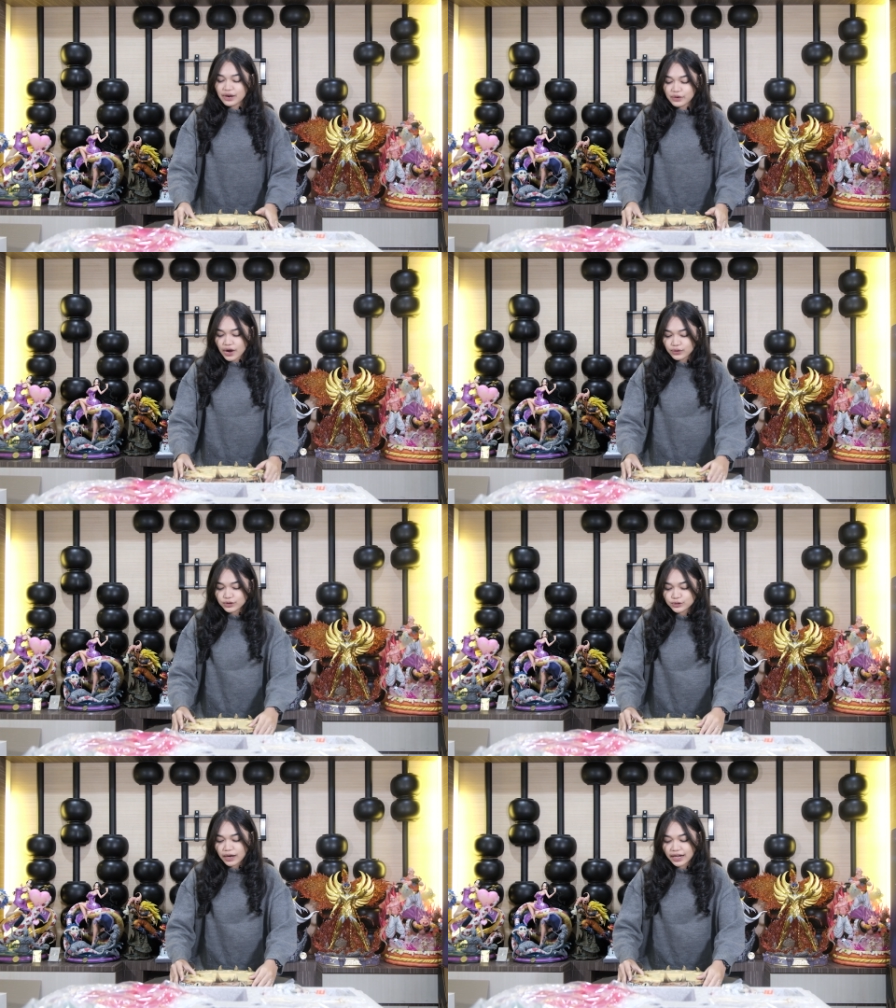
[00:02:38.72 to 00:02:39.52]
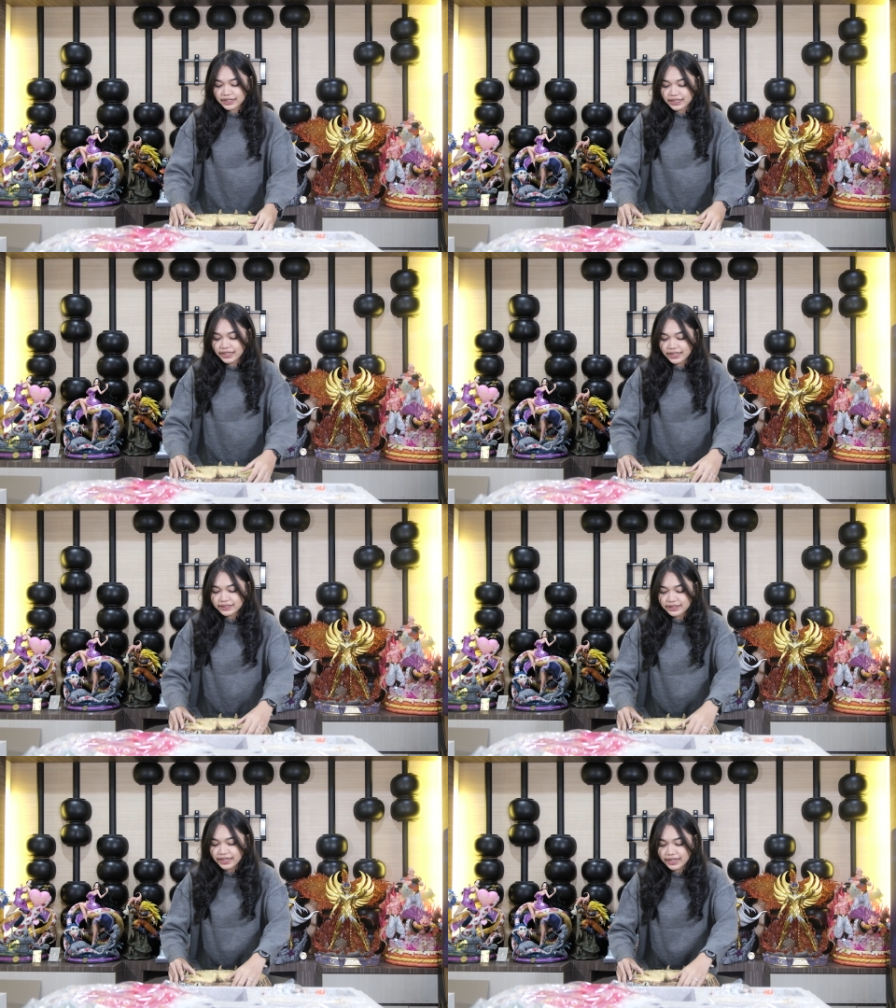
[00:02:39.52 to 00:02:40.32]
udah aku
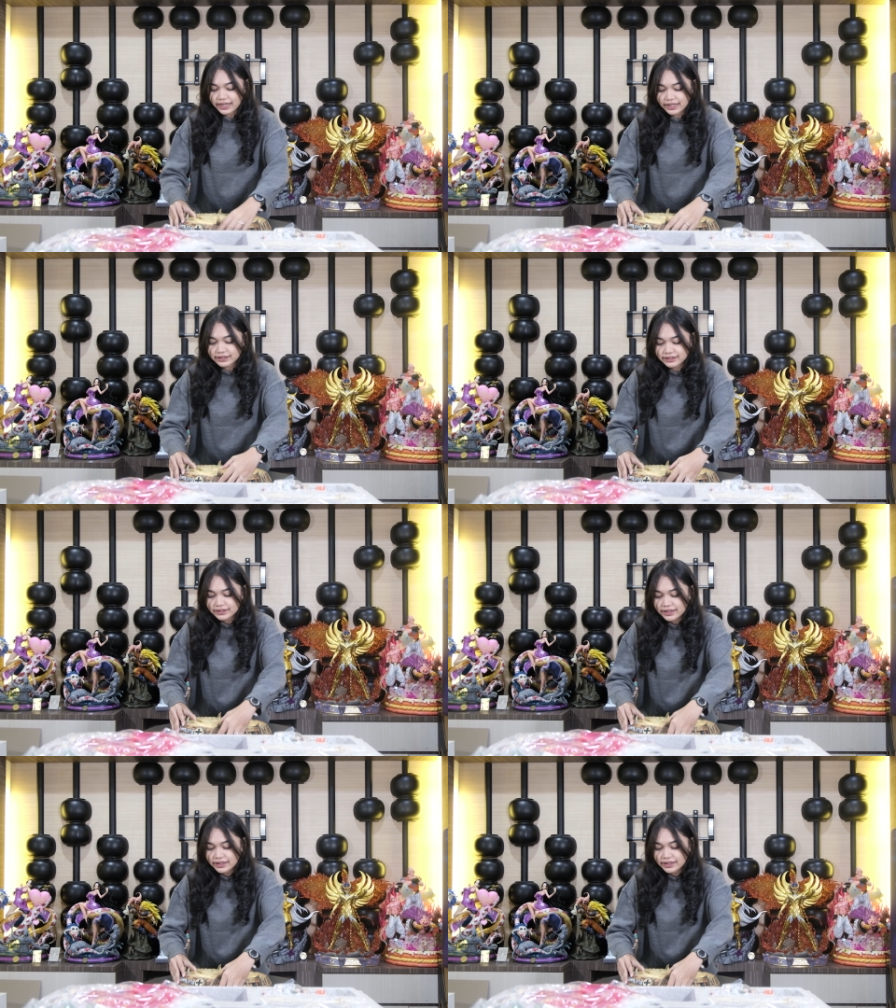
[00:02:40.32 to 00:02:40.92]
keluarin dan